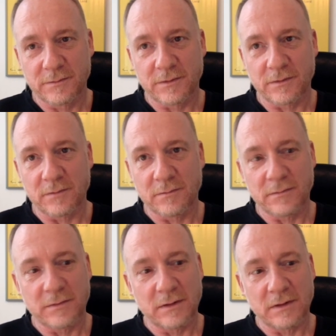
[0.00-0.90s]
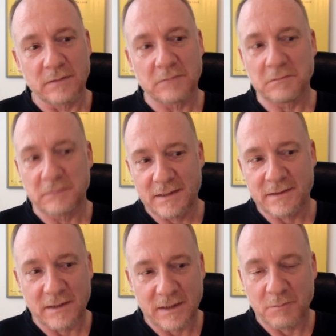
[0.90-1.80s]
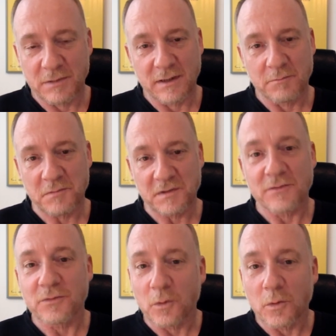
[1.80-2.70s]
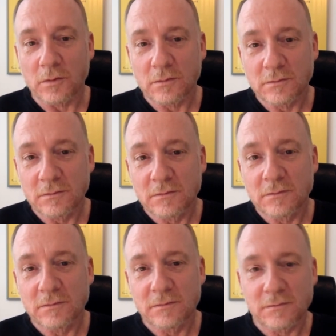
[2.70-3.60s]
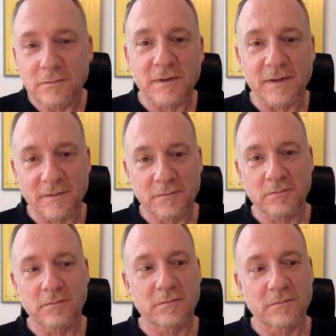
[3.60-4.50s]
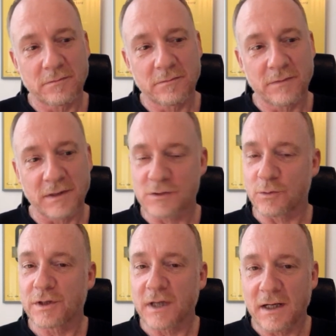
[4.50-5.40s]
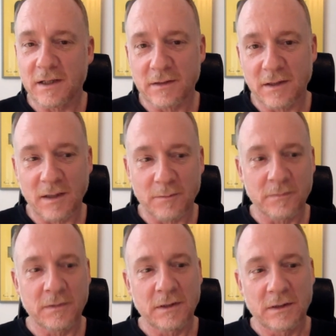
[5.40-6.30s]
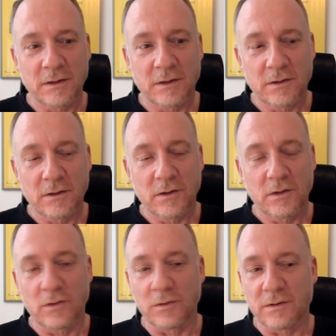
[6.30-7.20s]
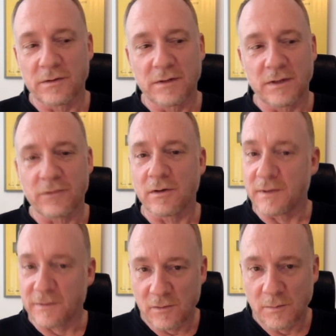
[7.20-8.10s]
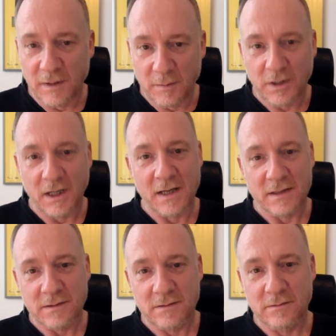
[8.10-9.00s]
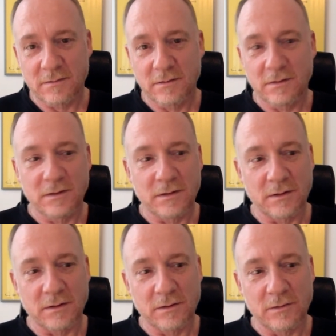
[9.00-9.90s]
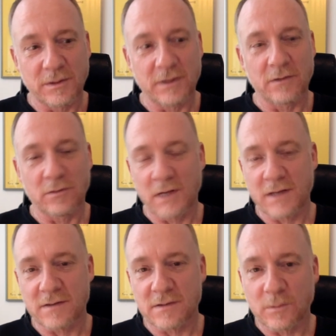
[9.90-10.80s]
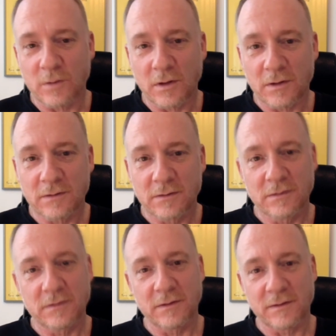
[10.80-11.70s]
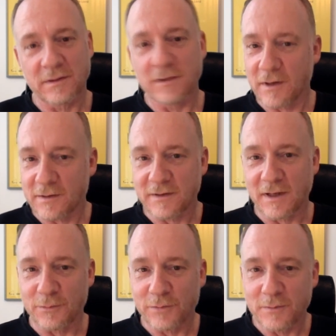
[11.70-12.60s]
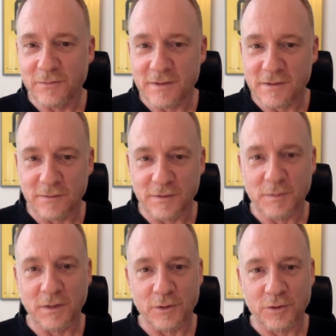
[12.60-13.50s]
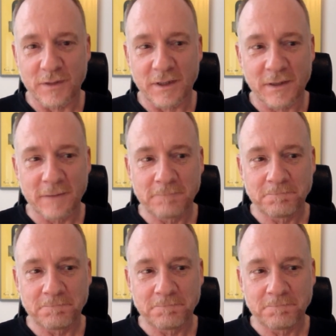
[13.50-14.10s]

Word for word: So, letztendlich bin ich sehr froh, dass wir das durchgehalten haben und ich freue mich sehr über den Preis äh, Green Horizons Award des Internationalen Filmfestivals Braunschweig.